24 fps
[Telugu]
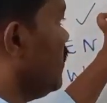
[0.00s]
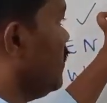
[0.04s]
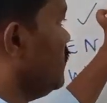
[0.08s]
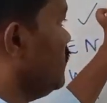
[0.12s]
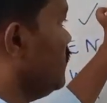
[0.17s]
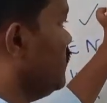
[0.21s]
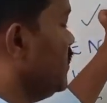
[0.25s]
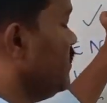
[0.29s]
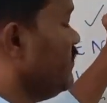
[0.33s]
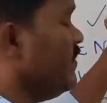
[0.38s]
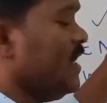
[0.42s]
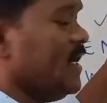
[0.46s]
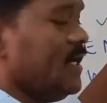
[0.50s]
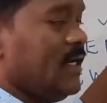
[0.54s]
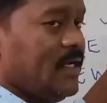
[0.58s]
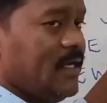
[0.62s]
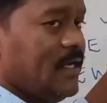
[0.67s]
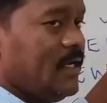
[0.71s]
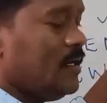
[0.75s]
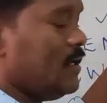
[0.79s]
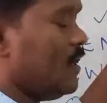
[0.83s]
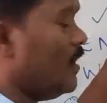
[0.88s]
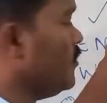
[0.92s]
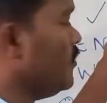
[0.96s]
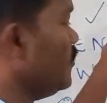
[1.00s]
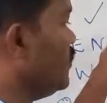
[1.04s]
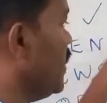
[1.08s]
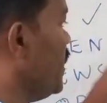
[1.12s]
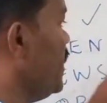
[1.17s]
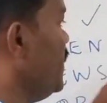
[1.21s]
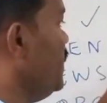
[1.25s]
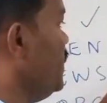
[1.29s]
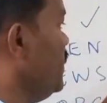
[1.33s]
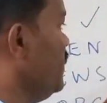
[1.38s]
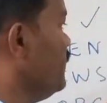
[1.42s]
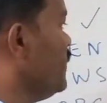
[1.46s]
కాదు ఈవెన్ ఎయిటీ ఎయిట్ కాదు
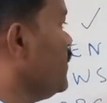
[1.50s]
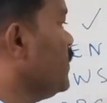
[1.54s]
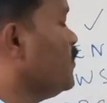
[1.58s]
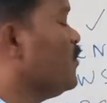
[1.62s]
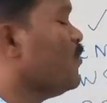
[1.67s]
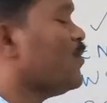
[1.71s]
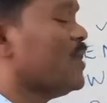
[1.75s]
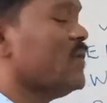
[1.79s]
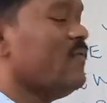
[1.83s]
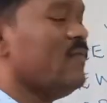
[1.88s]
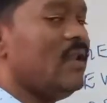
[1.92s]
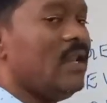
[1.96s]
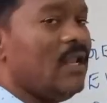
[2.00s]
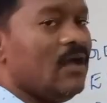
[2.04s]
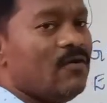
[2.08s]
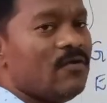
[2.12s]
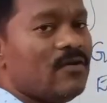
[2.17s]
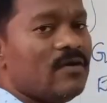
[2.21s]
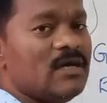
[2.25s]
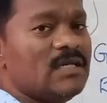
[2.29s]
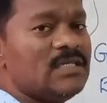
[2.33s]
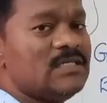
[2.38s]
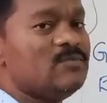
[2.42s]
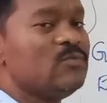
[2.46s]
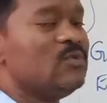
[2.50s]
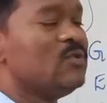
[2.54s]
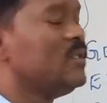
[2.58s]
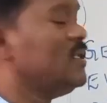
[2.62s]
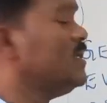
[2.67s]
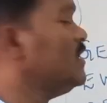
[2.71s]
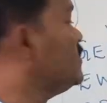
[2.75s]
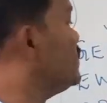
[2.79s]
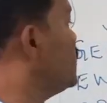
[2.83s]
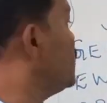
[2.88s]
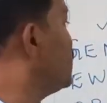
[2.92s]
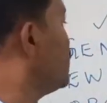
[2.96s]
నైంటీ వరకు కూడా వెళ్ళే అవకాశం
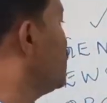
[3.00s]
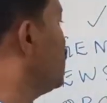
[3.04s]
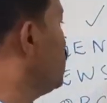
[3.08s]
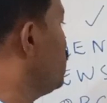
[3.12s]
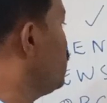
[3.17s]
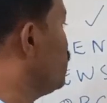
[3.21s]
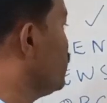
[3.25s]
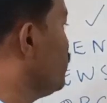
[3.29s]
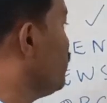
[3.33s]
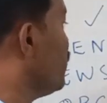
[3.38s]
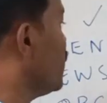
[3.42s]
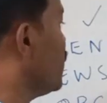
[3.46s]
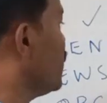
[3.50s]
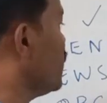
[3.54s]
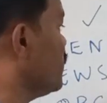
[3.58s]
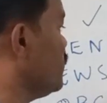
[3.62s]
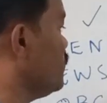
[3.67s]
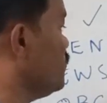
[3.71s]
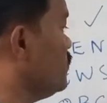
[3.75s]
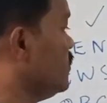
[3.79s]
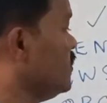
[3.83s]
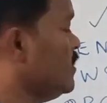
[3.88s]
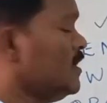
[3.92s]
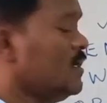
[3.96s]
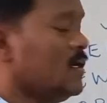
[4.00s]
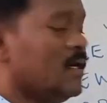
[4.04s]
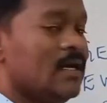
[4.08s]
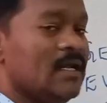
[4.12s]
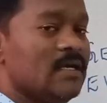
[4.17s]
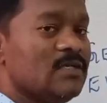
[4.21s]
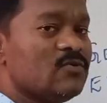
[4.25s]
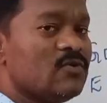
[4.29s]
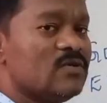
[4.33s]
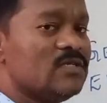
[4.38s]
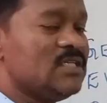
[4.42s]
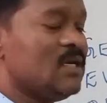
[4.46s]
ఉంది జనరల్లో ఉన్న వాళ్ళకు
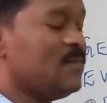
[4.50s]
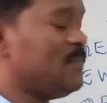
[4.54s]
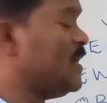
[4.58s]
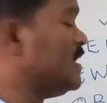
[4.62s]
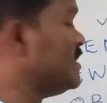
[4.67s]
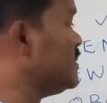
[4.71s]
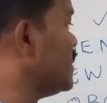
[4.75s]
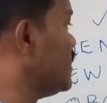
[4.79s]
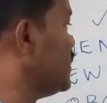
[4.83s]
అనేసి కూడా చెప్పడం